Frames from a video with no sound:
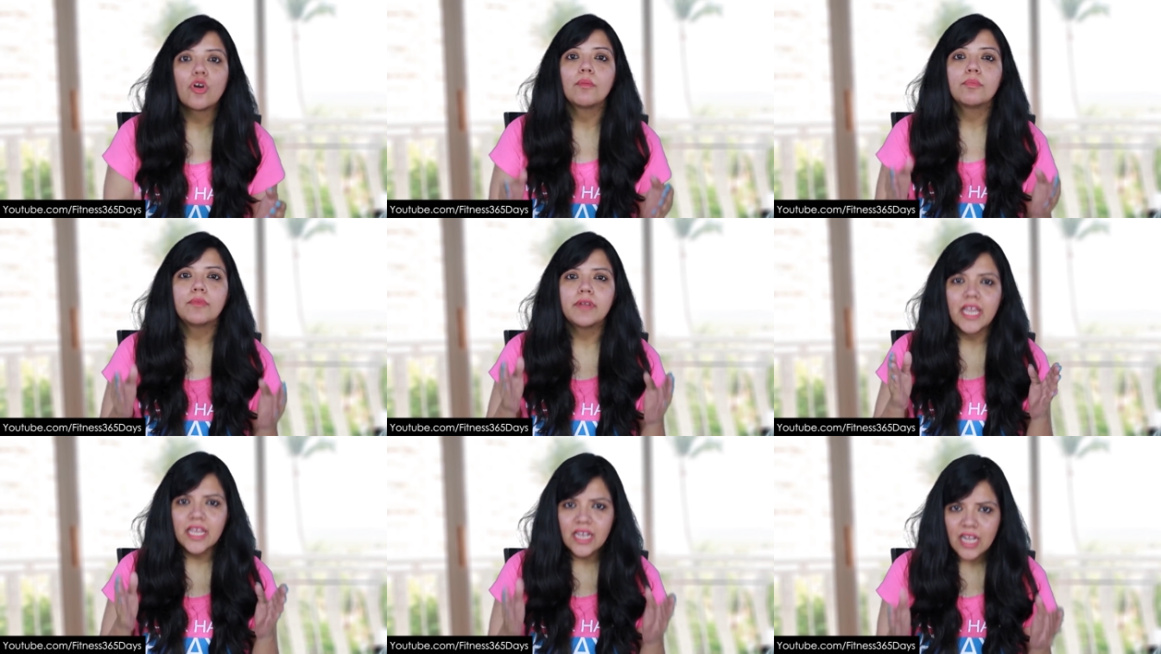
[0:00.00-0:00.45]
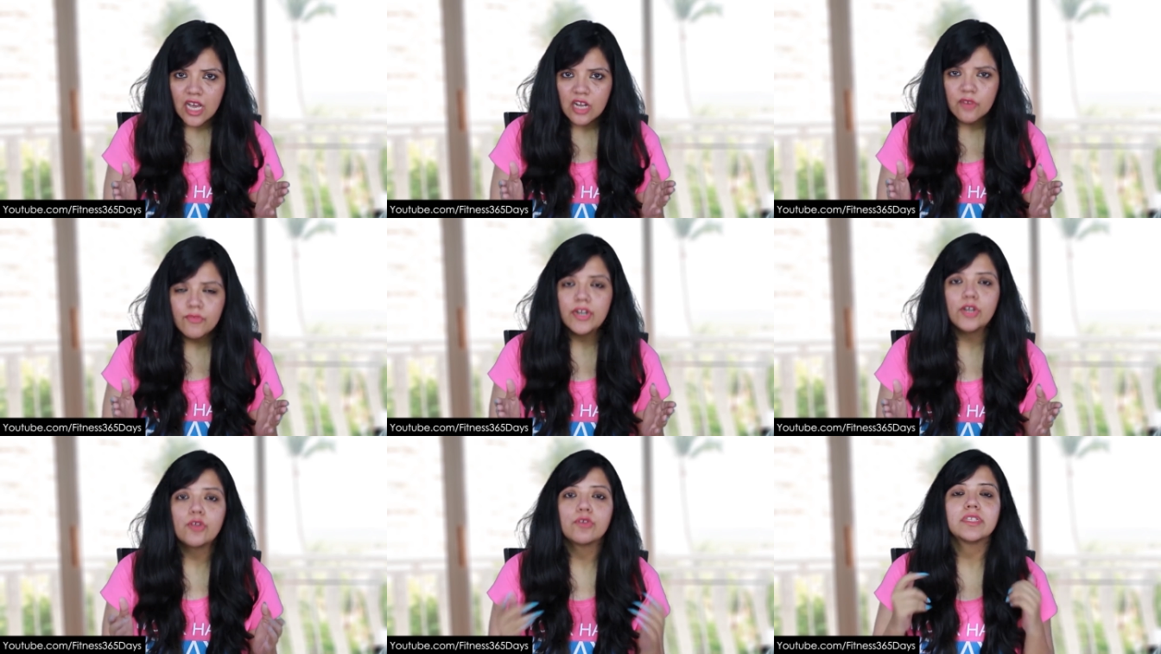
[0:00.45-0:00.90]
तो आप 10
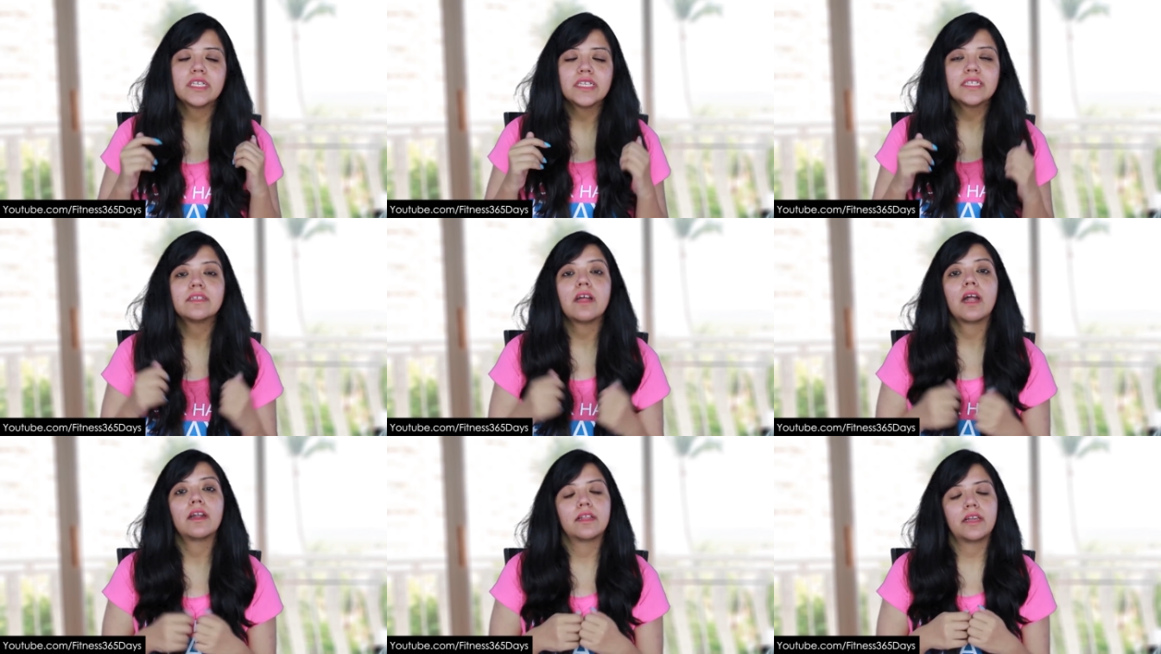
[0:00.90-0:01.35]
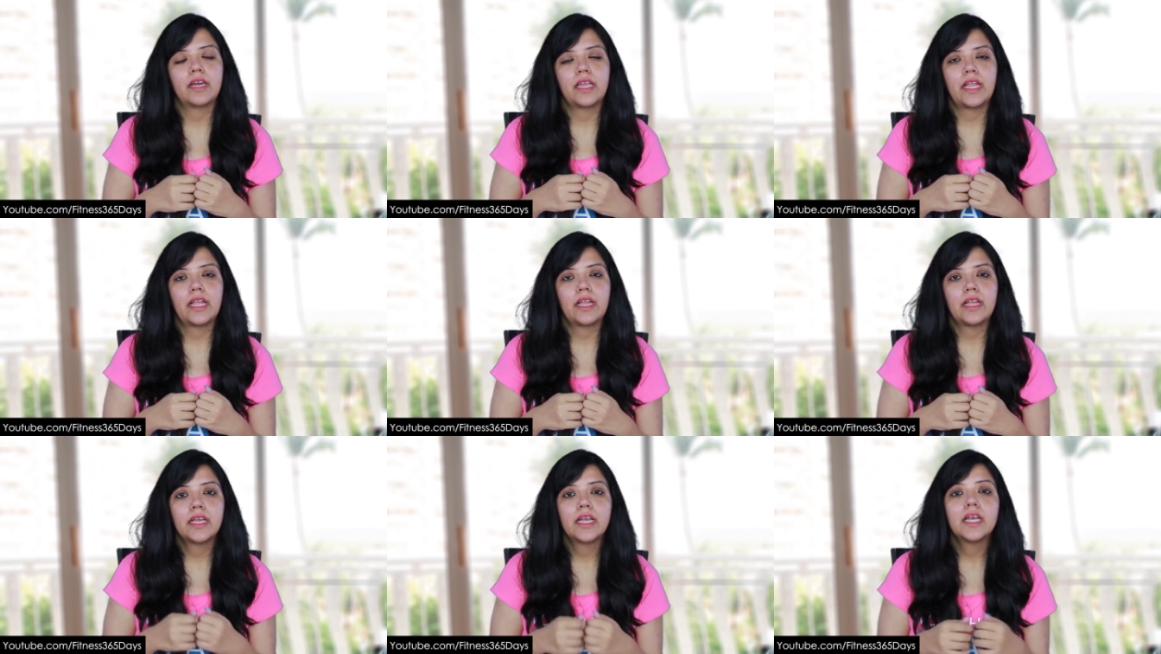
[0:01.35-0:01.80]
आवर विंडो से स्टार्ट
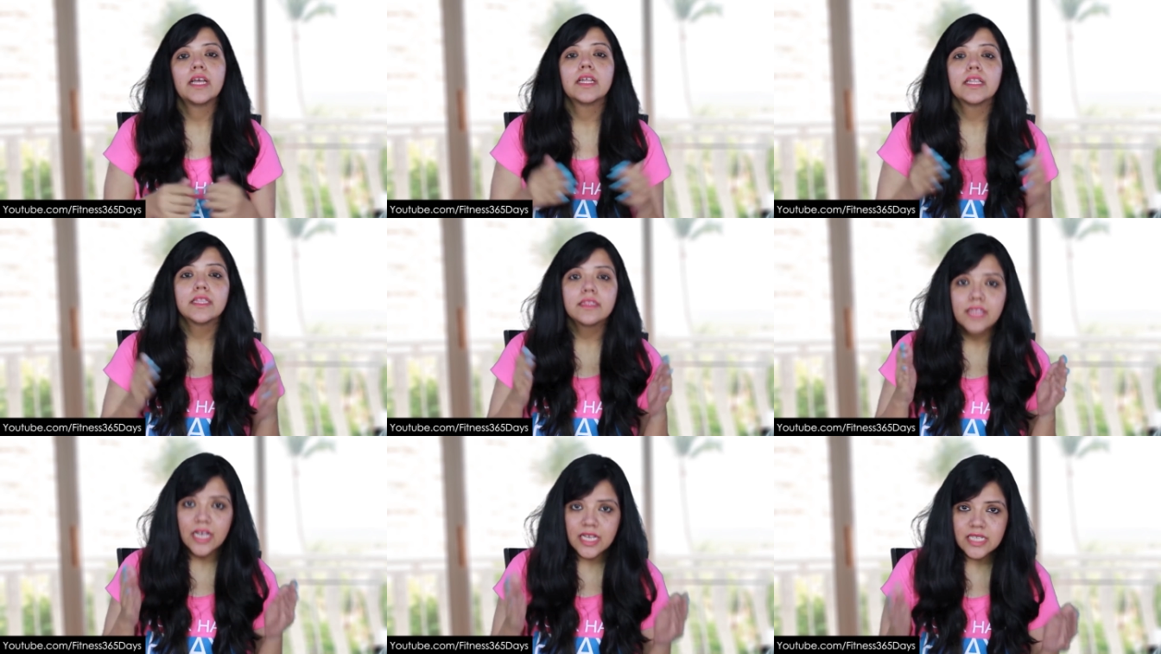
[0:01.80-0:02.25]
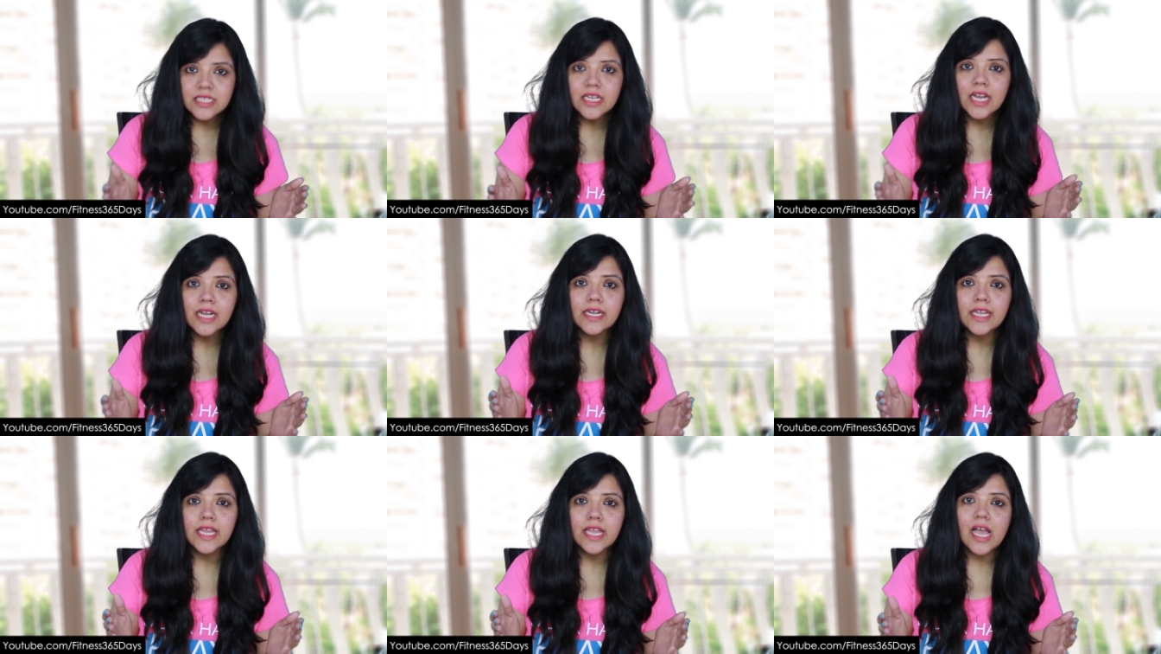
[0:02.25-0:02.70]
करें
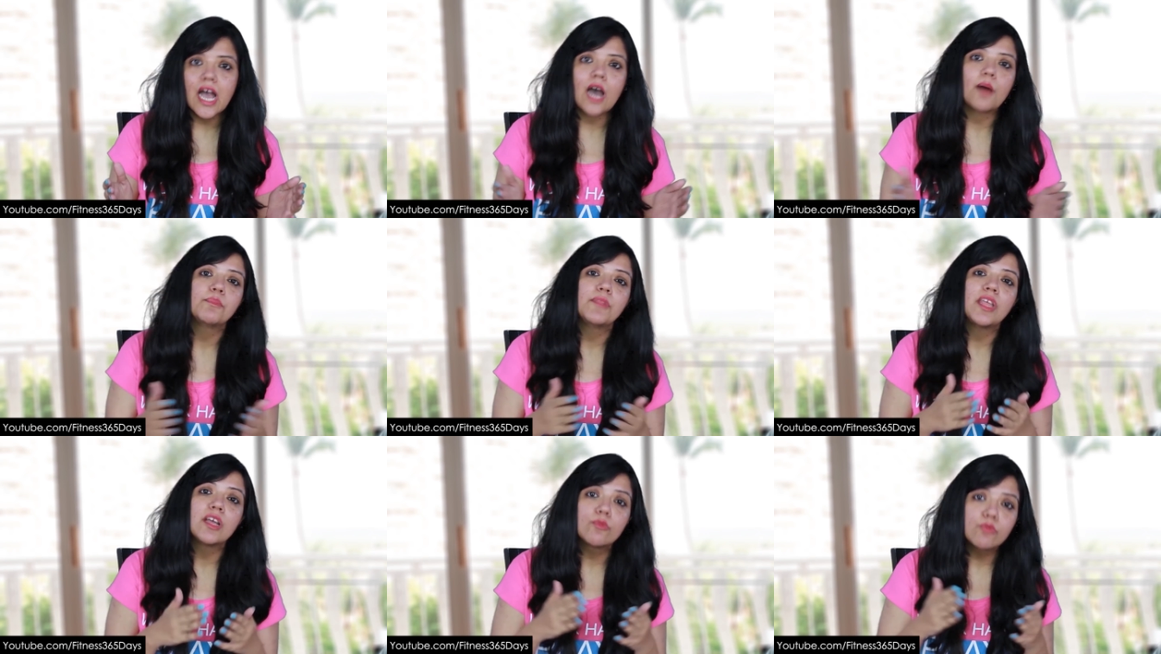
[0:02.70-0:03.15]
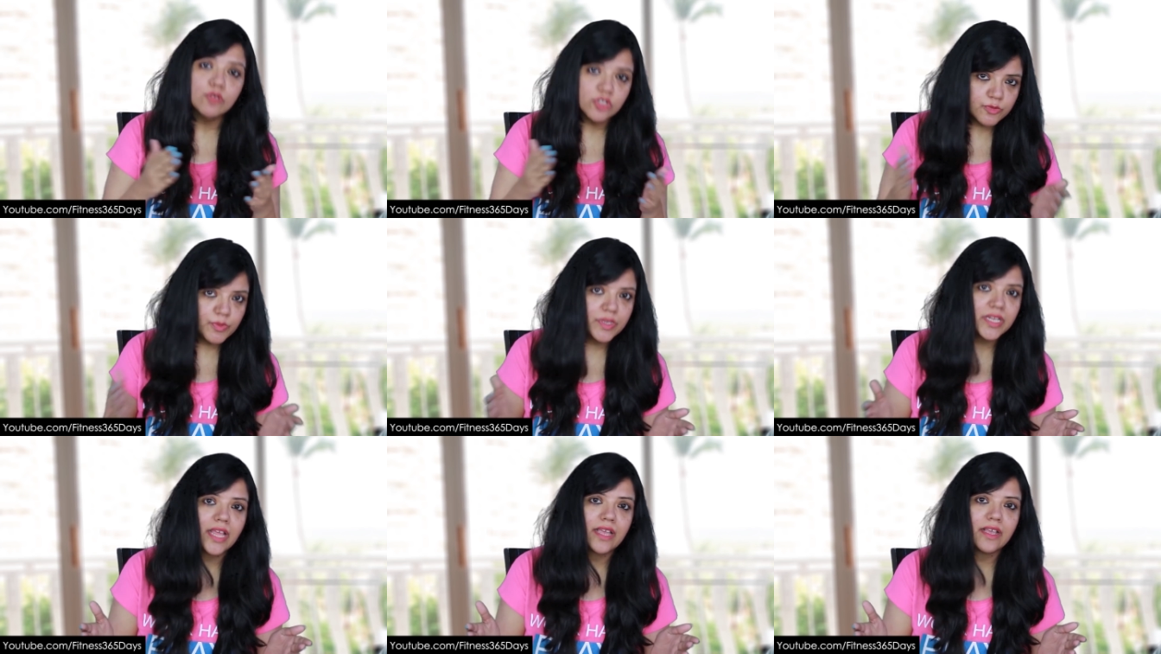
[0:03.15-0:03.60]
10 घंटे आपने
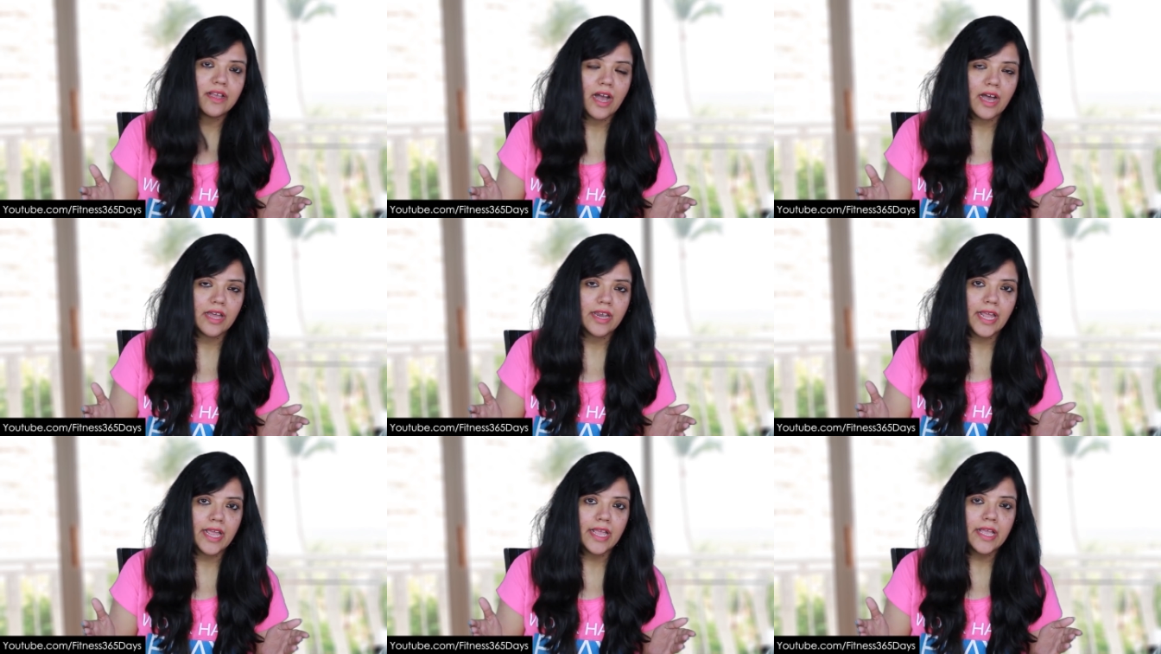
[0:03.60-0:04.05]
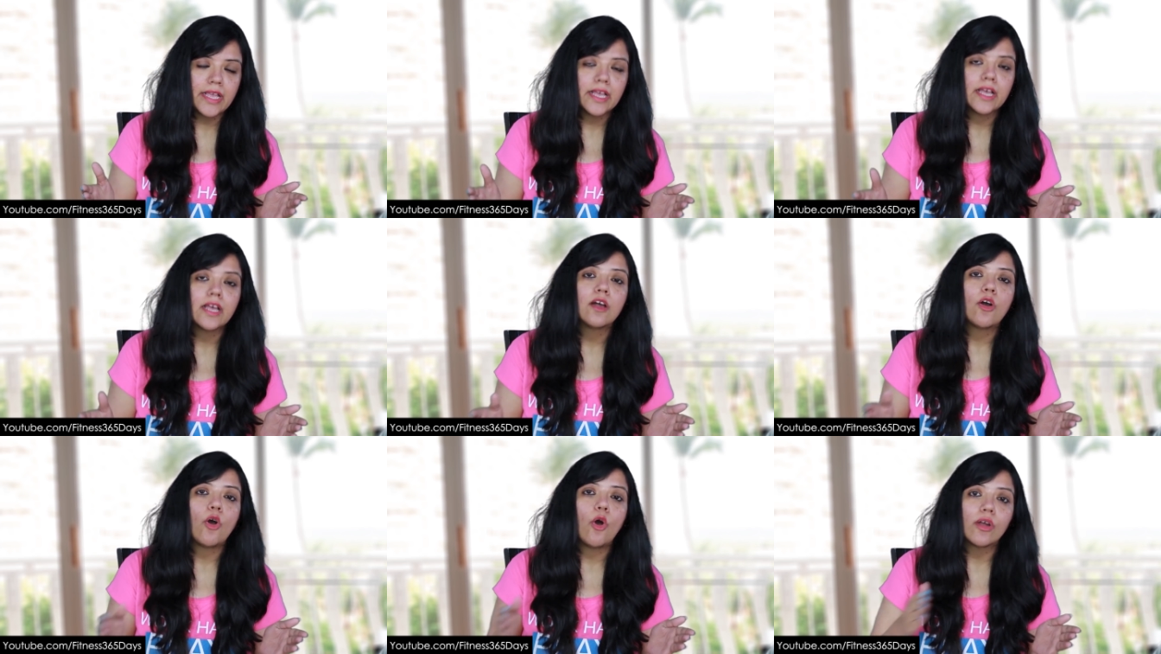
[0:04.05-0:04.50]
कुछ भी नहीं खाना
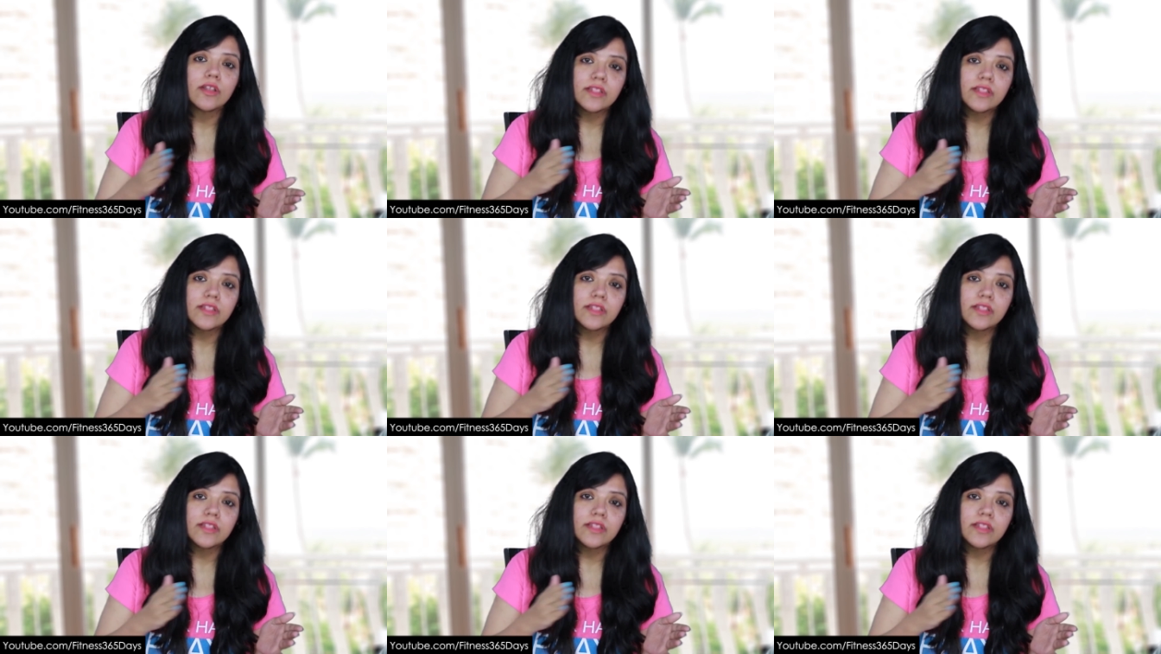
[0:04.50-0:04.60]
है